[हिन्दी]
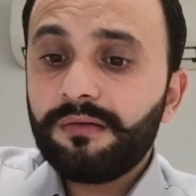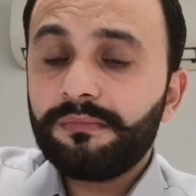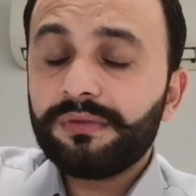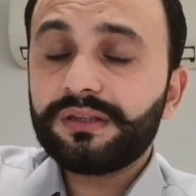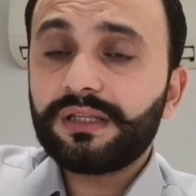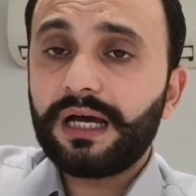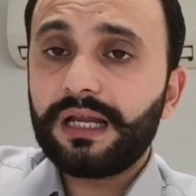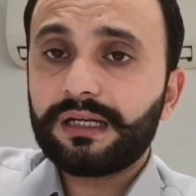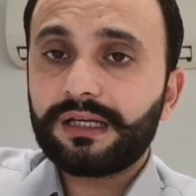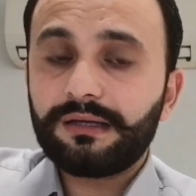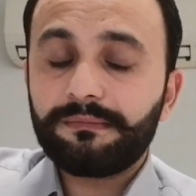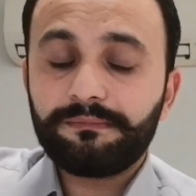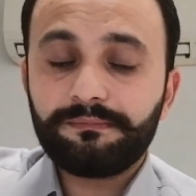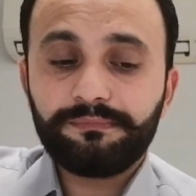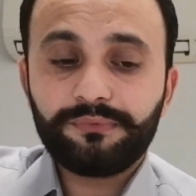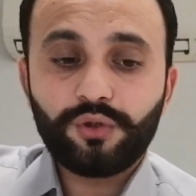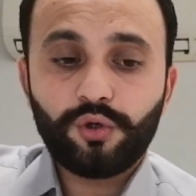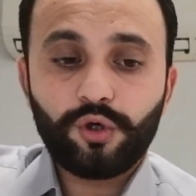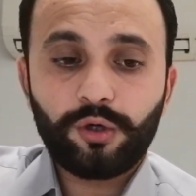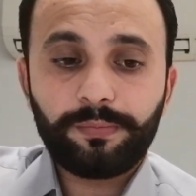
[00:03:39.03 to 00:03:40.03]
मिसाल के
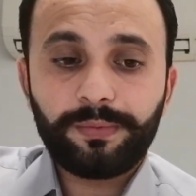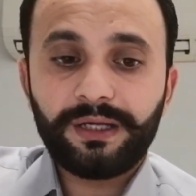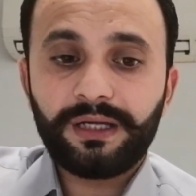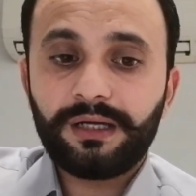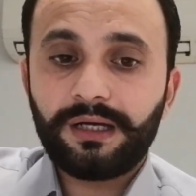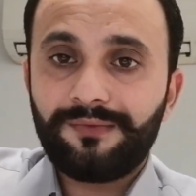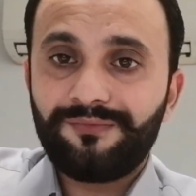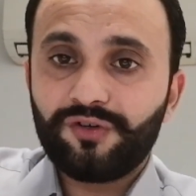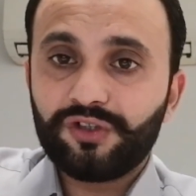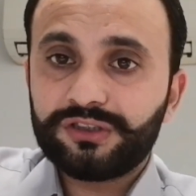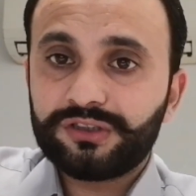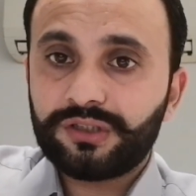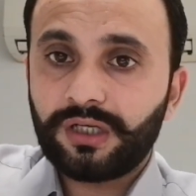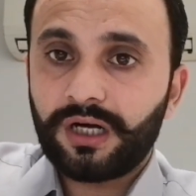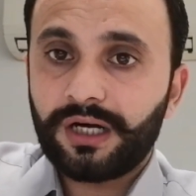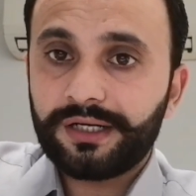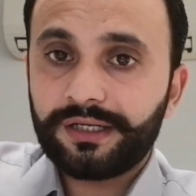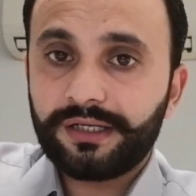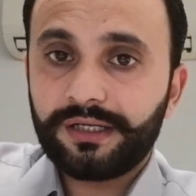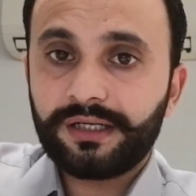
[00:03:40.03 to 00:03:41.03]
तौर पे अब वो
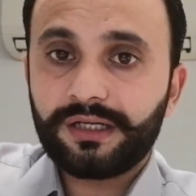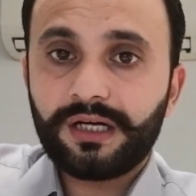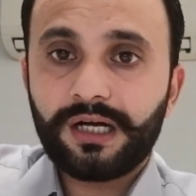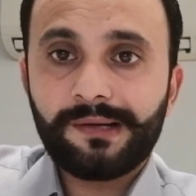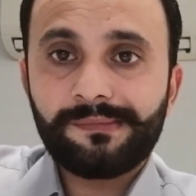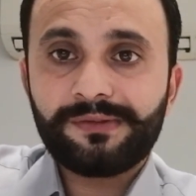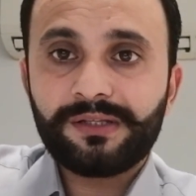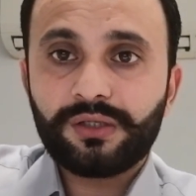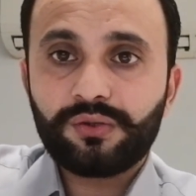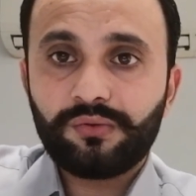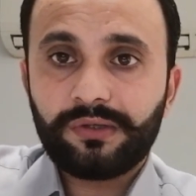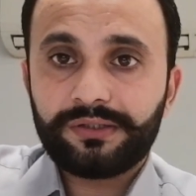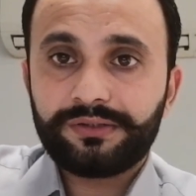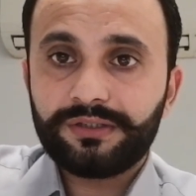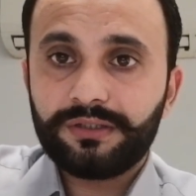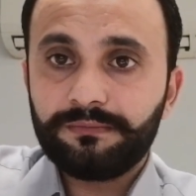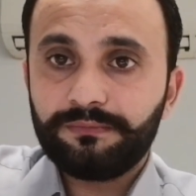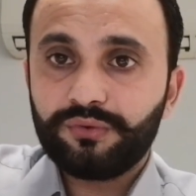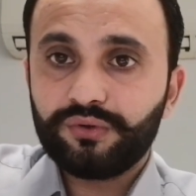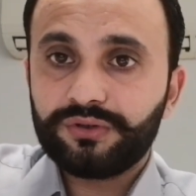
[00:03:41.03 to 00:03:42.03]
स्टार्ट करेगा आपसे
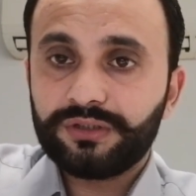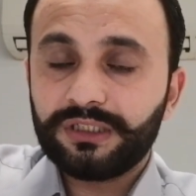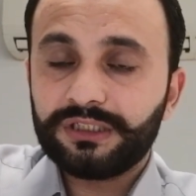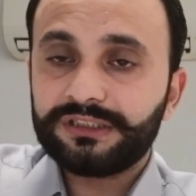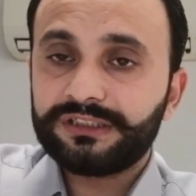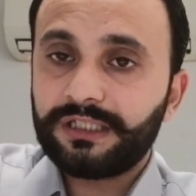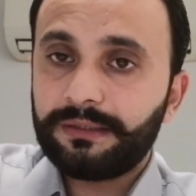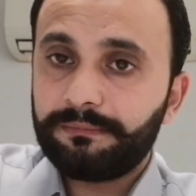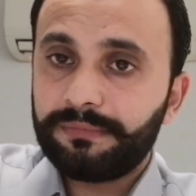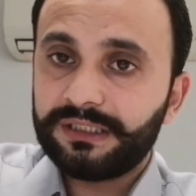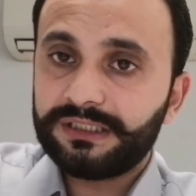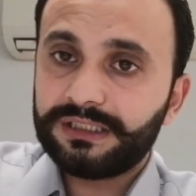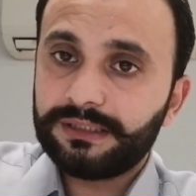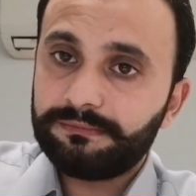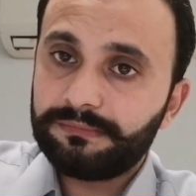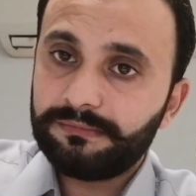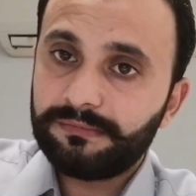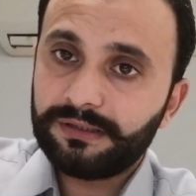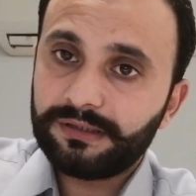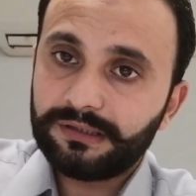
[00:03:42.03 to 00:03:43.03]
क्वेश्चन पूछना स्टेप बाय
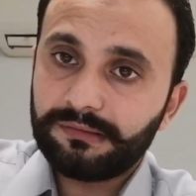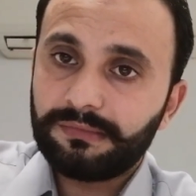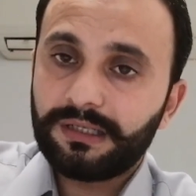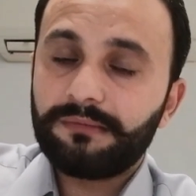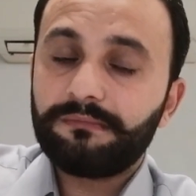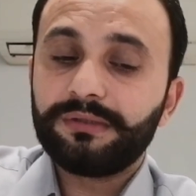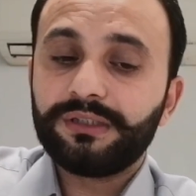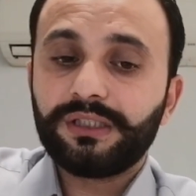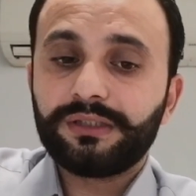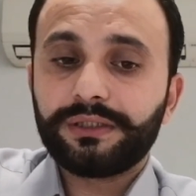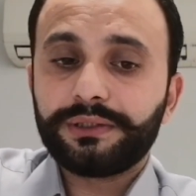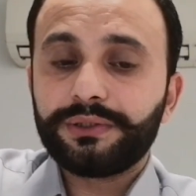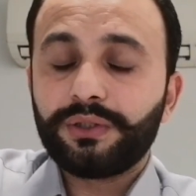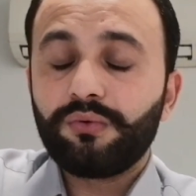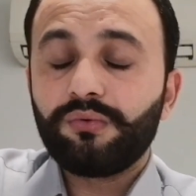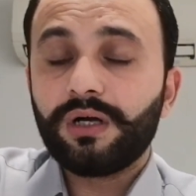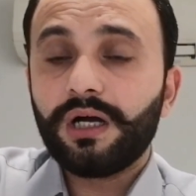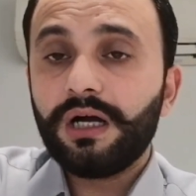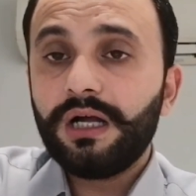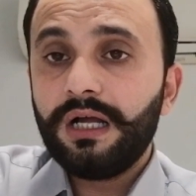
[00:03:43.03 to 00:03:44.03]
स्टेप मैं तमाम बताता
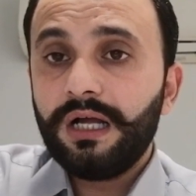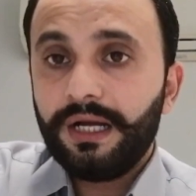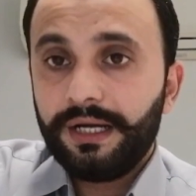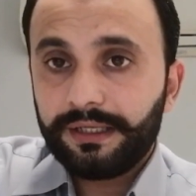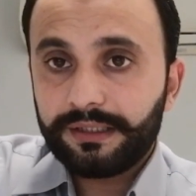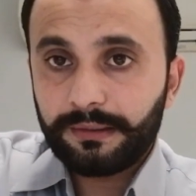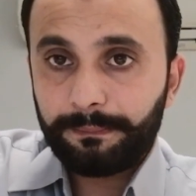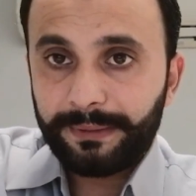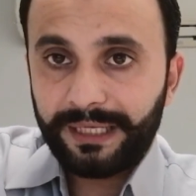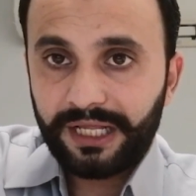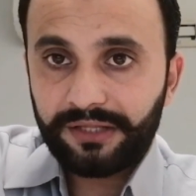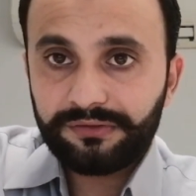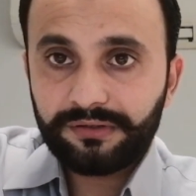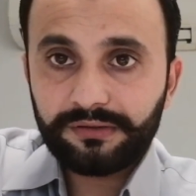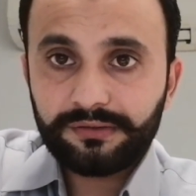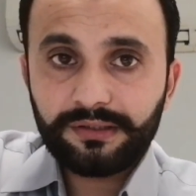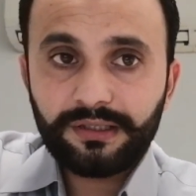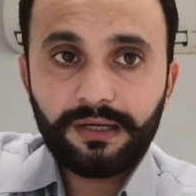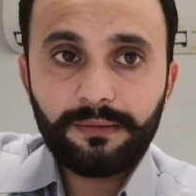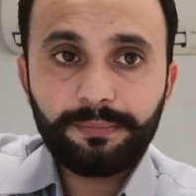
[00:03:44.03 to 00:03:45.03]
जाऊंगा
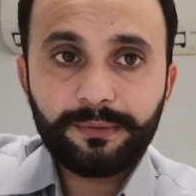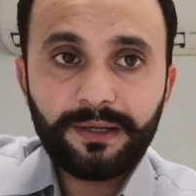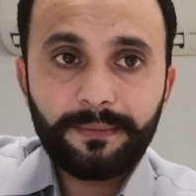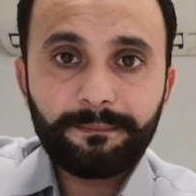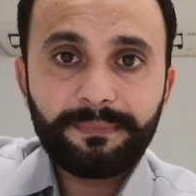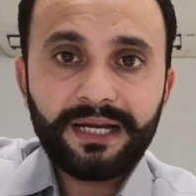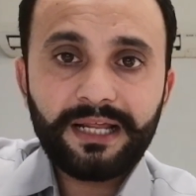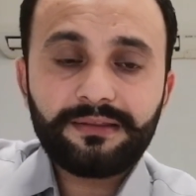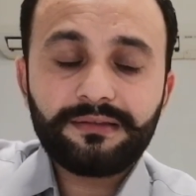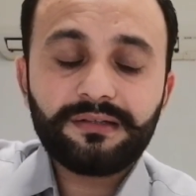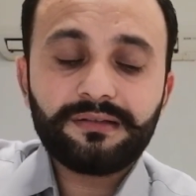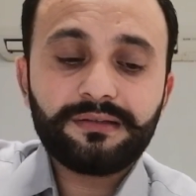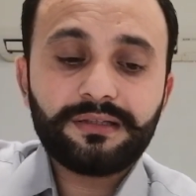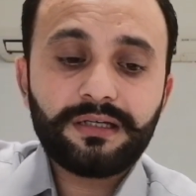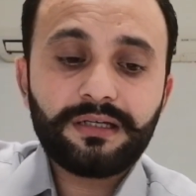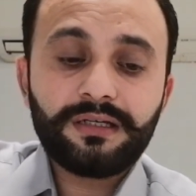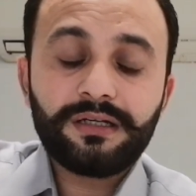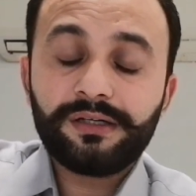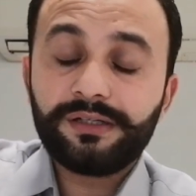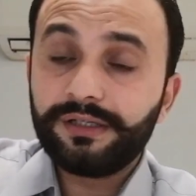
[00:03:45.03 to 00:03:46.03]
कंप्रेसर से अब कंप्रेसर
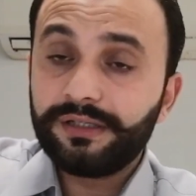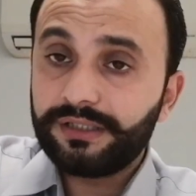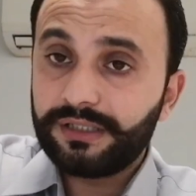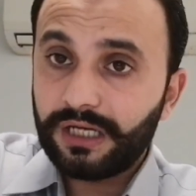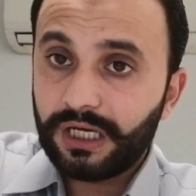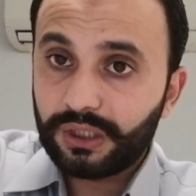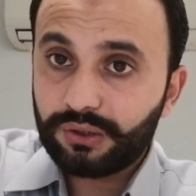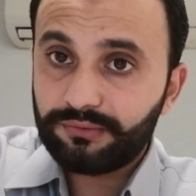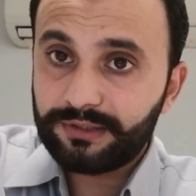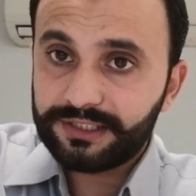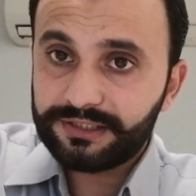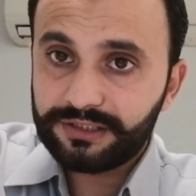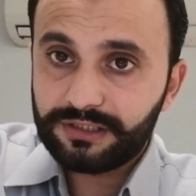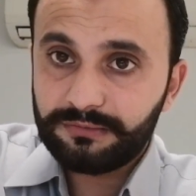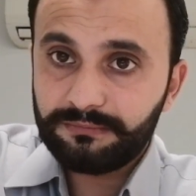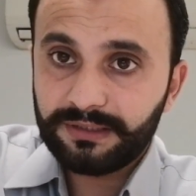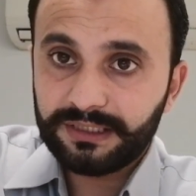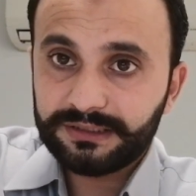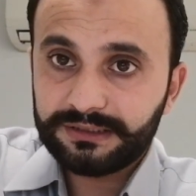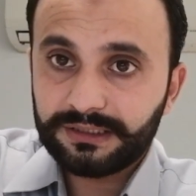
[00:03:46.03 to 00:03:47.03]
से रिलेटेड क्या
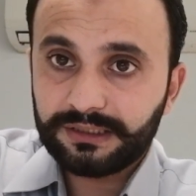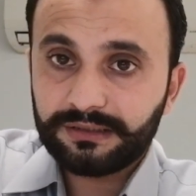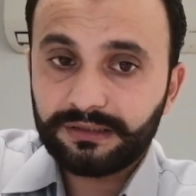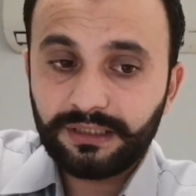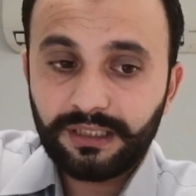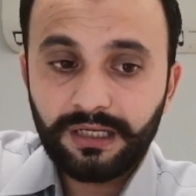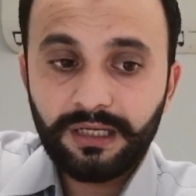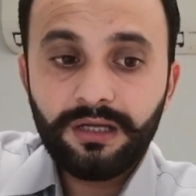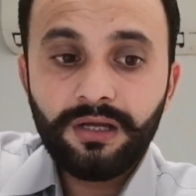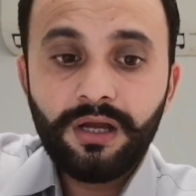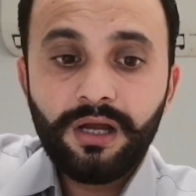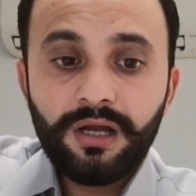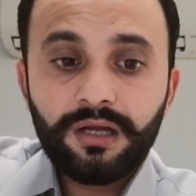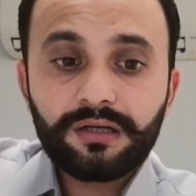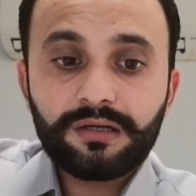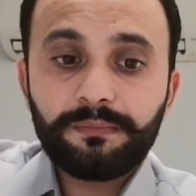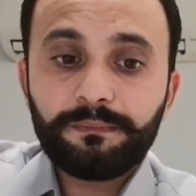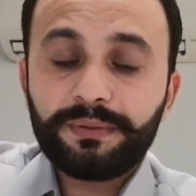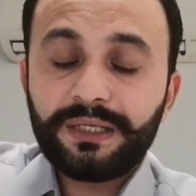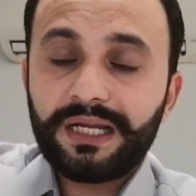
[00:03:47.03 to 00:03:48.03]
क्वेश्चन बन सकते हैं
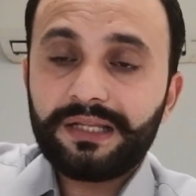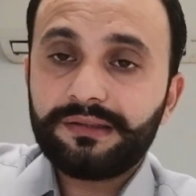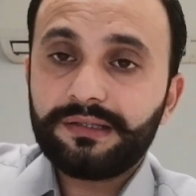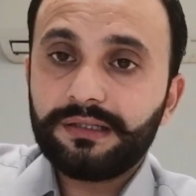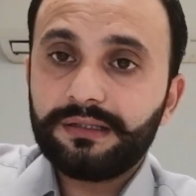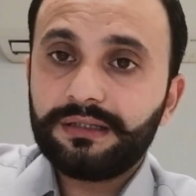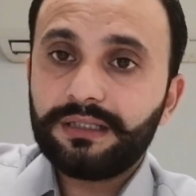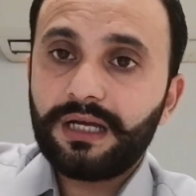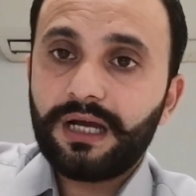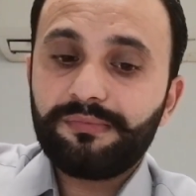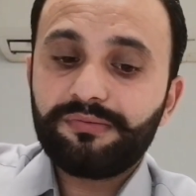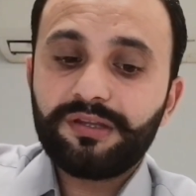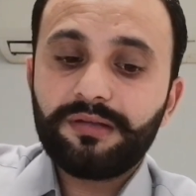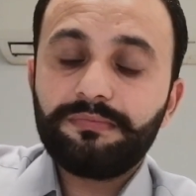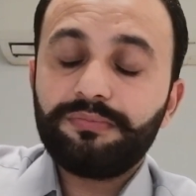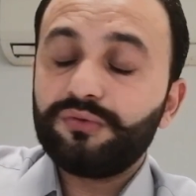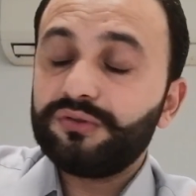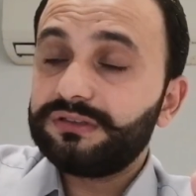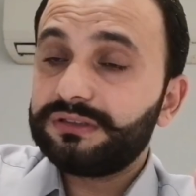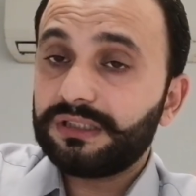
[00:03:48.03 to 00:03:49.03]
कंप्रेसर से
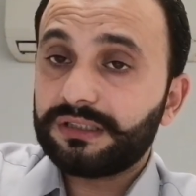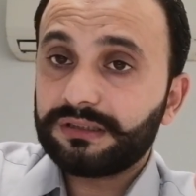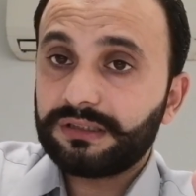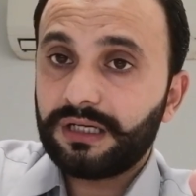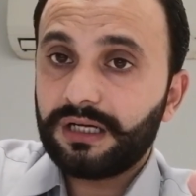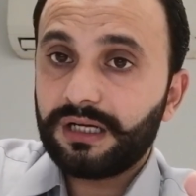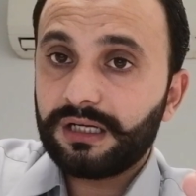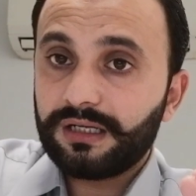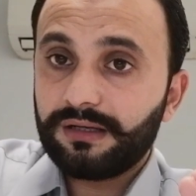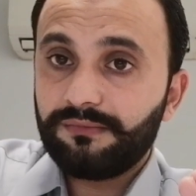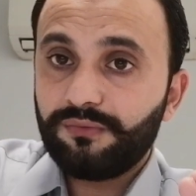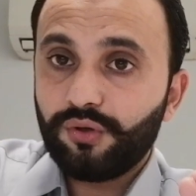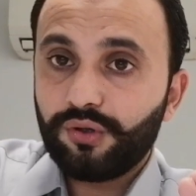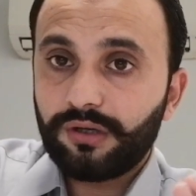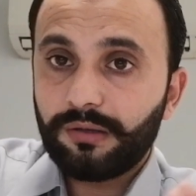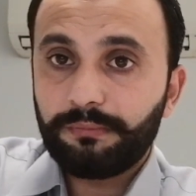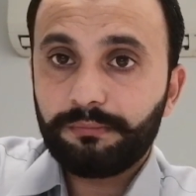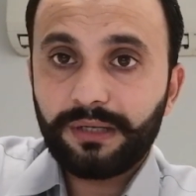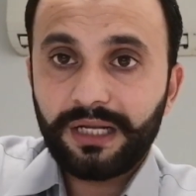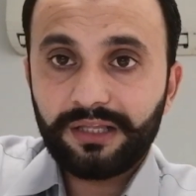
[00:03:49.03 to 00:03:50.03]
आपसे पूछ सकता है कि वो
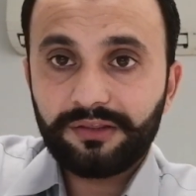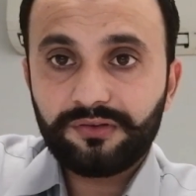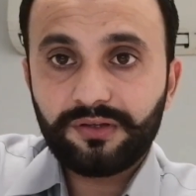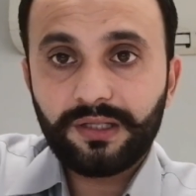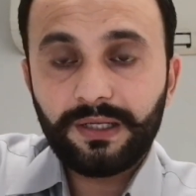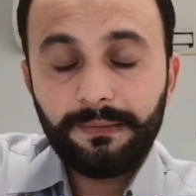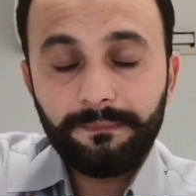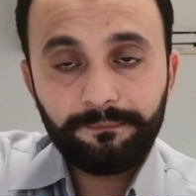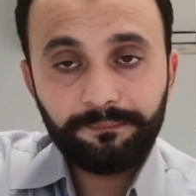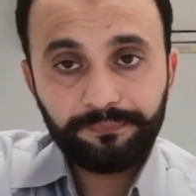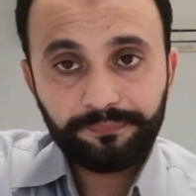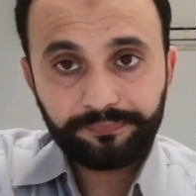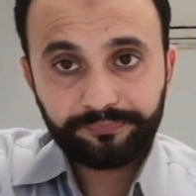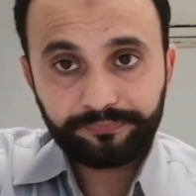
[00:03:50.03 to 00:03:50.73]
कंप्रेसर